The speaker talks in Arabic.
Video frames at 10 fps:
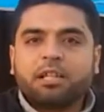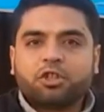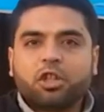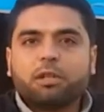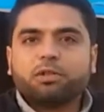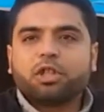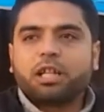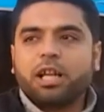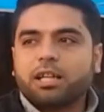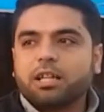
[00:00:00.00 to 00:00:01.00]
نشتغل
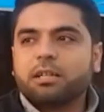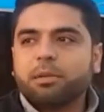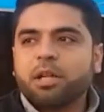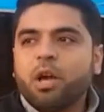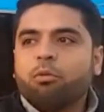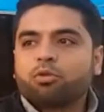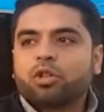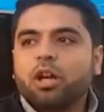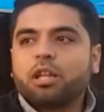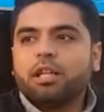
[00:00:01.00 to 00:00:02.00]
بشكل اكاديمي وان
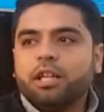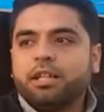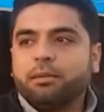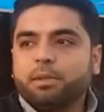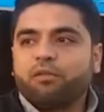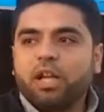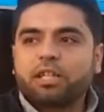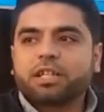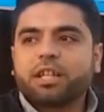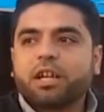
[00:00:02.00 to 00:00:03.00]
شاء الله نحن
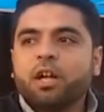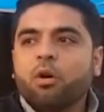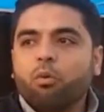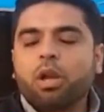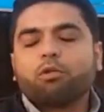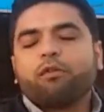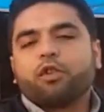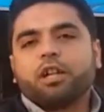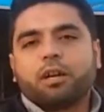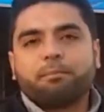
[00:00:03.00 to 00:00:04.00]
متفائلين خير والله
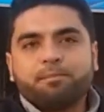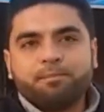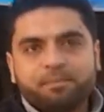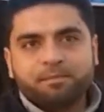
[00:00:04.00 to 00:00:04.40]
يوفقنا يا رب